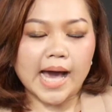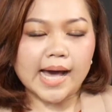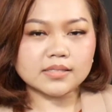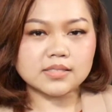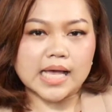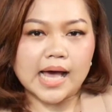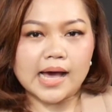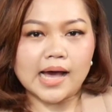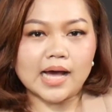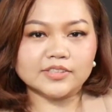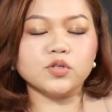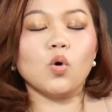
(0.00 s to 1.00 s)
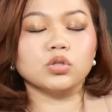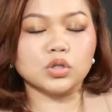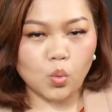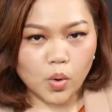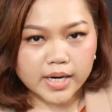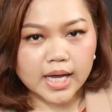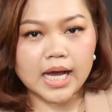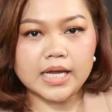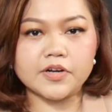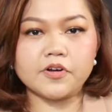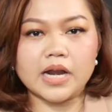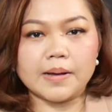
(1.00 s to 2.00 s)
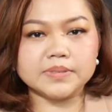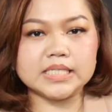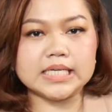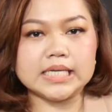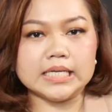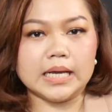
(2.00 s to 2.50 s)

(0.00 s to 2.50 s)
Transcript: สจะทรงตัวนะคะในระดับที่